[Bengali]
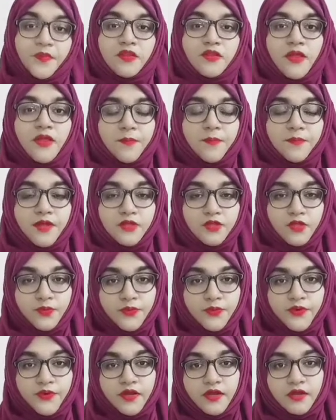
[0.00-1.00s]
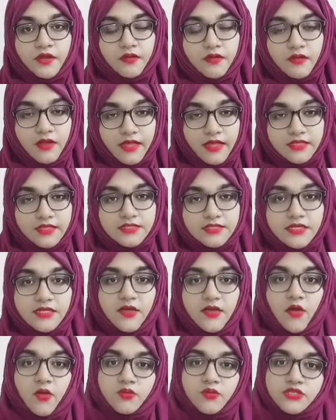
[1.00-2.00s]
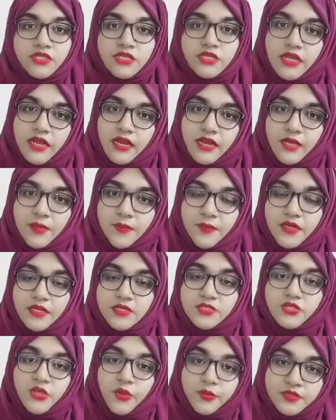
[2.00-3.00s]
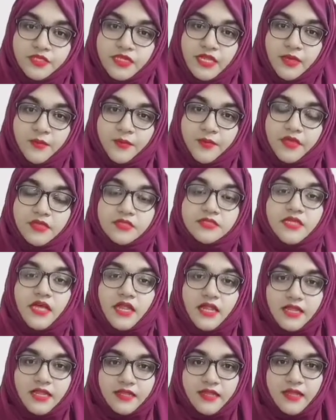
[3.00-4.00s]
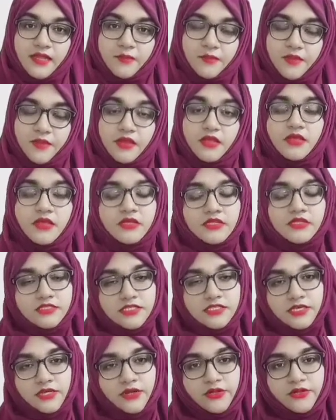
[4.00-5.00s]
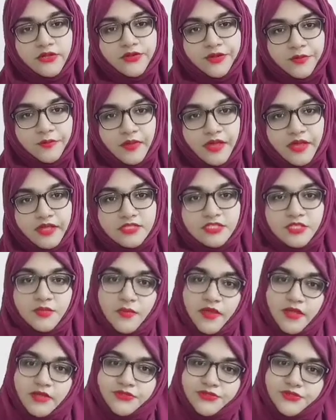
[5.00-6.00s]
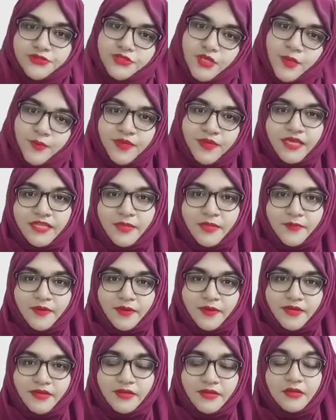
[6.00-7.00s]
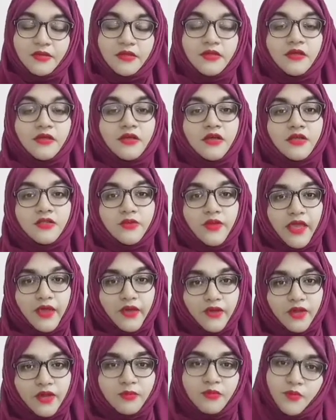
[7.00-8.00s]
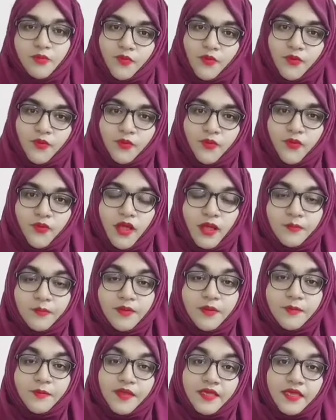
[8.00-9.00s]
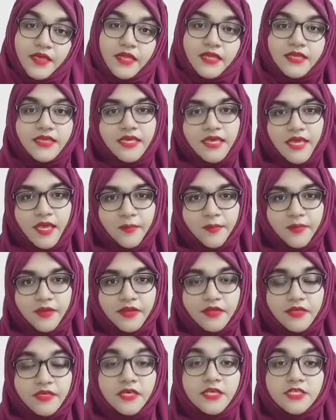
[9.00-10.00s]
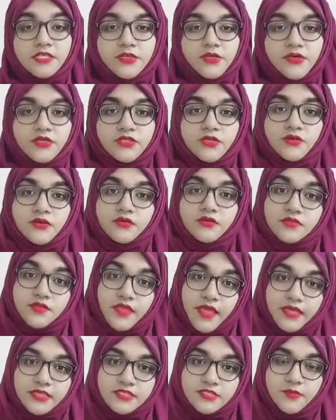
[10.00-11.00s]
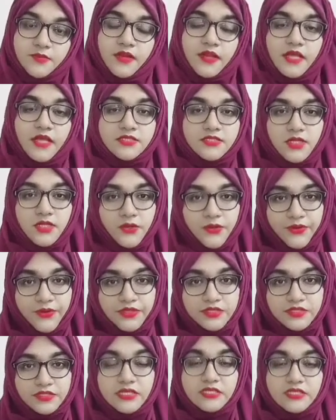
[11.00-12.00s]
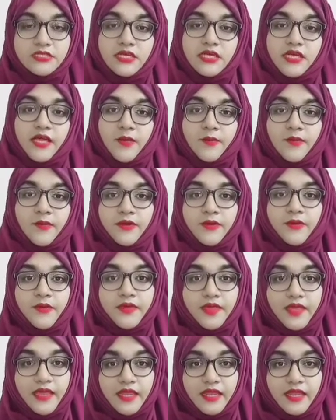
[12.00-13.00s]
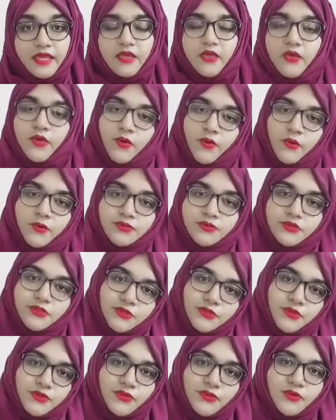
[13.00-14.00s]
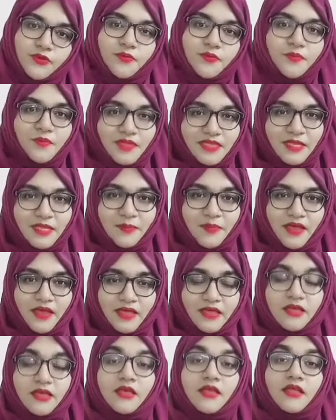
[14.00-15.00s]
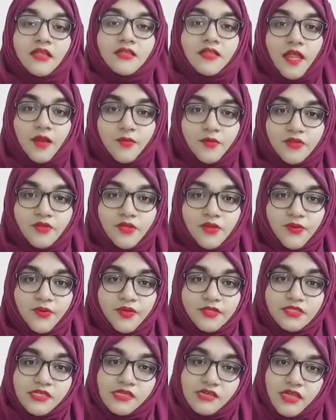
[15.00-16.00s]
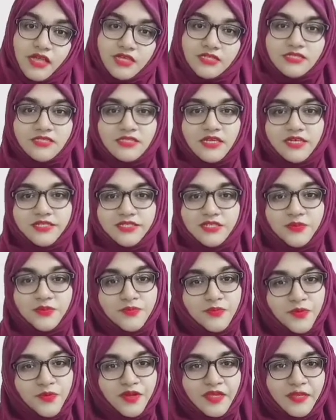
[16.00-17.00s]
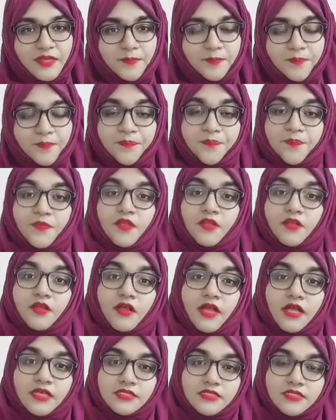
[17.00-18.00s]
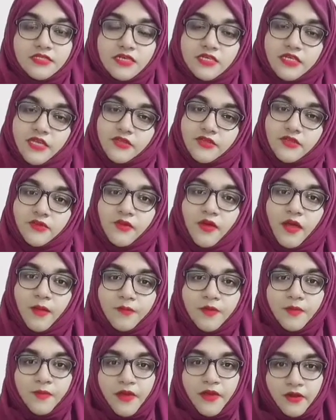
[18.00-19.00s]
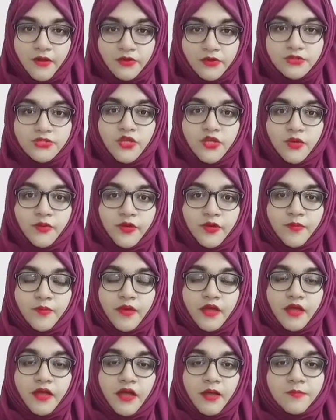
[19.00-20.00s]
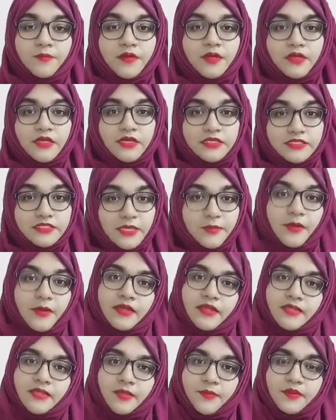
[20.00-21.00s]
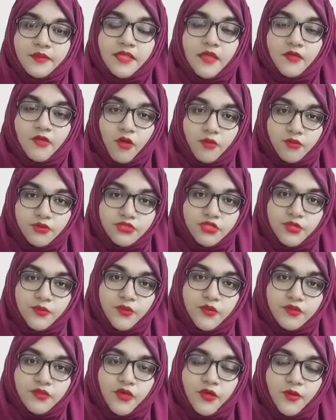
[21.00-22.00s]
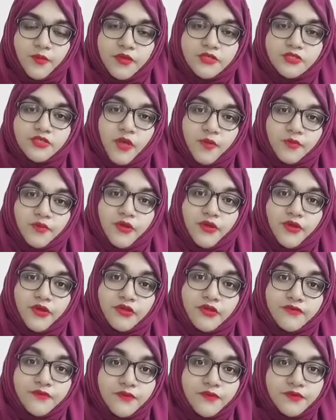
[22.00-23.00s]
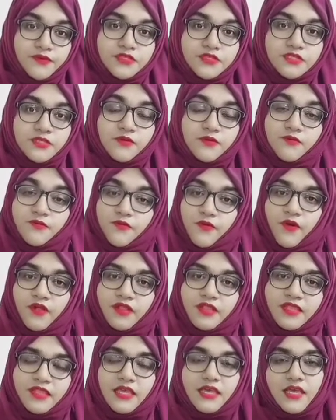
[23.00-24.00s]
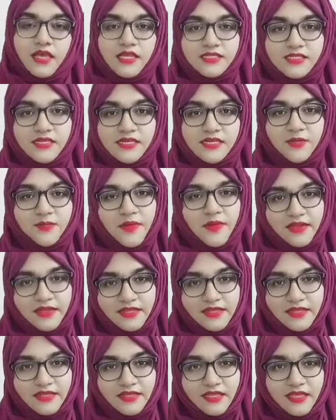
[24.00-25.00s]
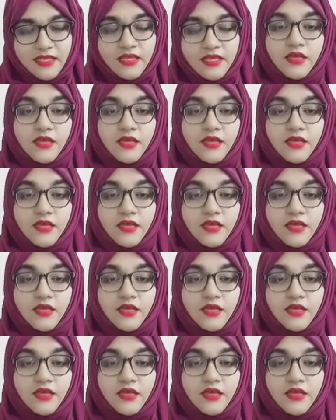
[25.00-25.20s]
তো আপনার দুপুরের লাঞ্চে অবশ্যই ডাল রাখবেন সবজি রাখবেন সালাদ রাখবেন যে কোনো ধরনের মাছ মাংস সবই খেতে পারেন তো এখন আমি বলবো আপনি বিকালে কি খাবেন কিছু কিছু স্ন্যাক্স বা নাস্তা রয়েছে যে খাবারগুলো খেলে ওজন দ্রুত বৃদ্ধি পায় তার মধ্যে রয়েছে কাস্টার্ড পুডিং কাস্টার্ড কিন্তু আপনি বানানোর সময় বা আপনাকে যে বানিয়ে দেবে তাকে অবশ্যই বলতে হবে সব ধরনের ফ্রুটস ফল দিয়ে কাস্টার্ডটা বানিয়ে দিতে